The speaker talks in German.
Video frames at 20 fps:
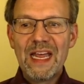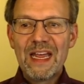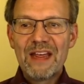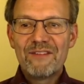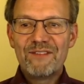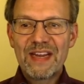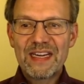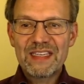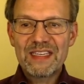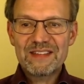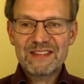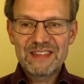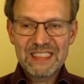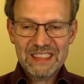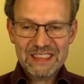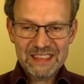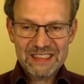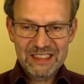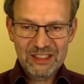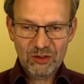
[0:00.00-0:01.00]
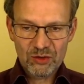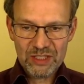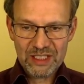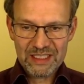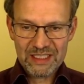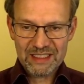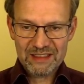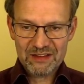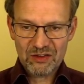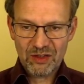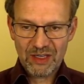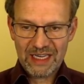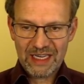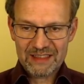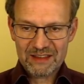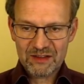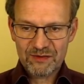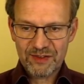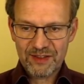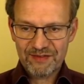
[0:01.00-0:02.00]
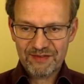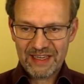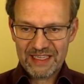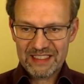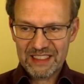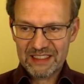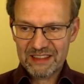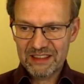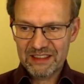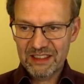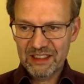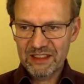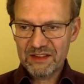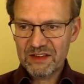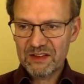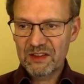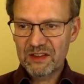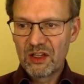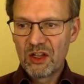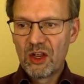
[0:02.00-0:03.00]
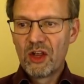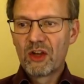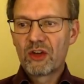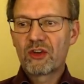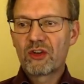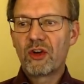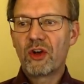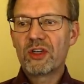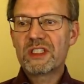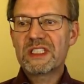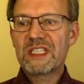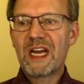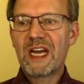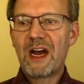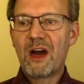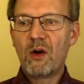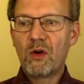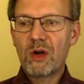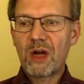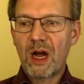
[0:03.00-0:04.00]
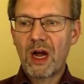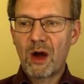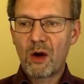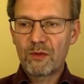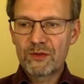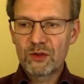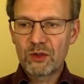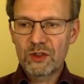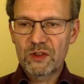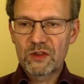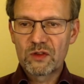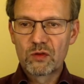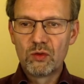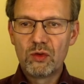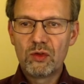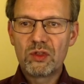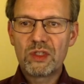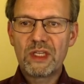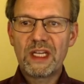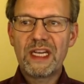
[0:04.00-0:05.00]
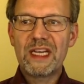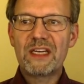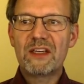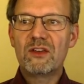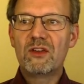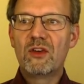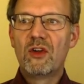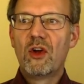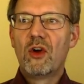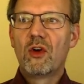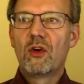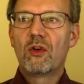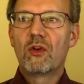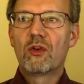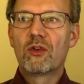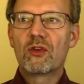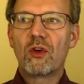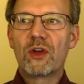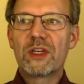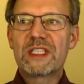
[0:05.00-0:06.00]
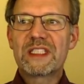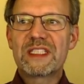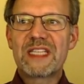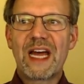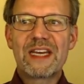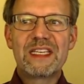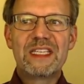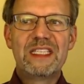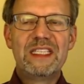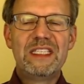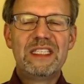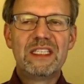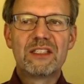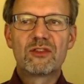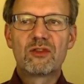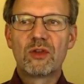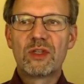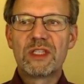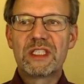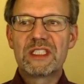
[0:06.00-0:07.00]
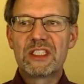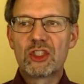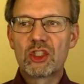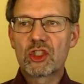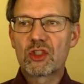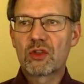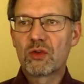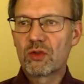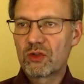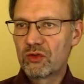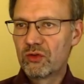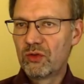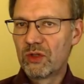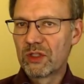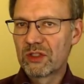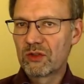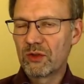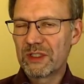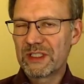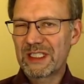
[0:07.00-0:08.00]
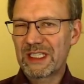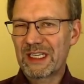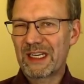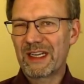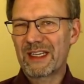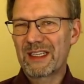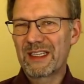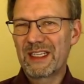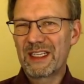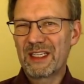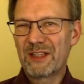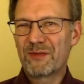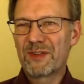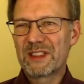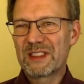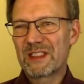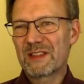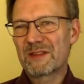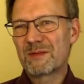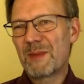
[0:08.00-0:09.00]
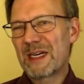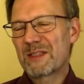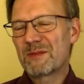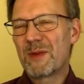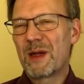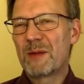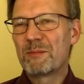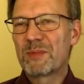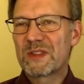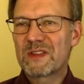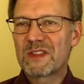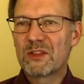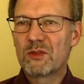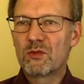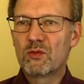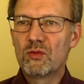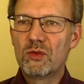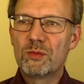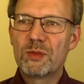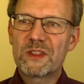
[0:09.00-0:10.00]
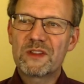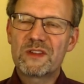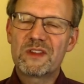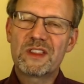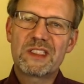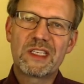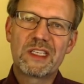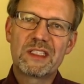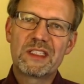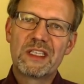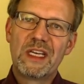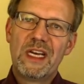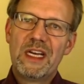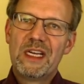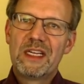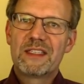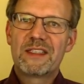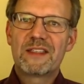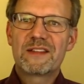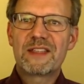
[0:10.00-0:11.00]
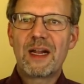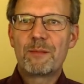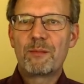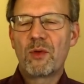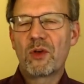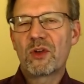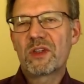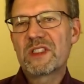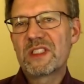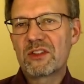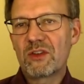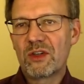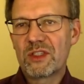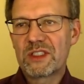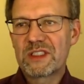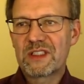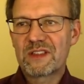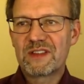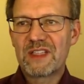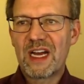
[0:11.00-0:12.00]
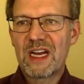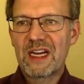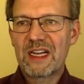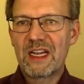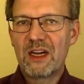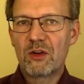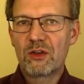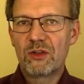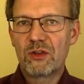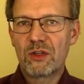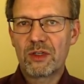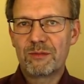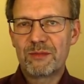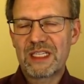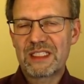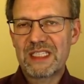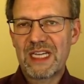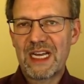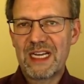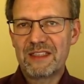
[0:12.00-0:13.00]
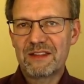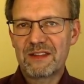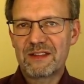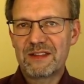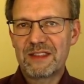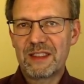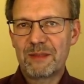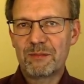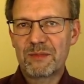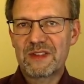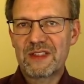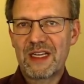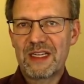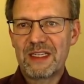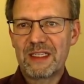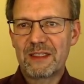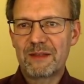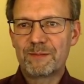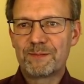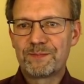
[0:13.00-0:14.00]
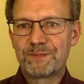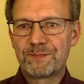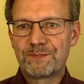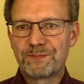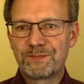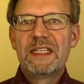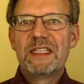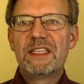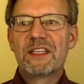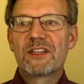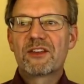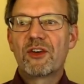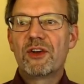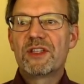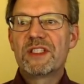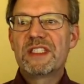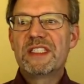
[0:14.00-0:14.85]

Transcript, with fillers: Wenn es nicht hier unter den zuletzt verwendeten ist, könnt ihr auch auf Durchsuchen gehen und euch dann hier durch die Struktur durchklicken. Ich finde das manchmal ein bisschen unübersichtlich, deshalb möchte ich euch das nachher auch noch im Dateisystem zeigen. Ihr könnt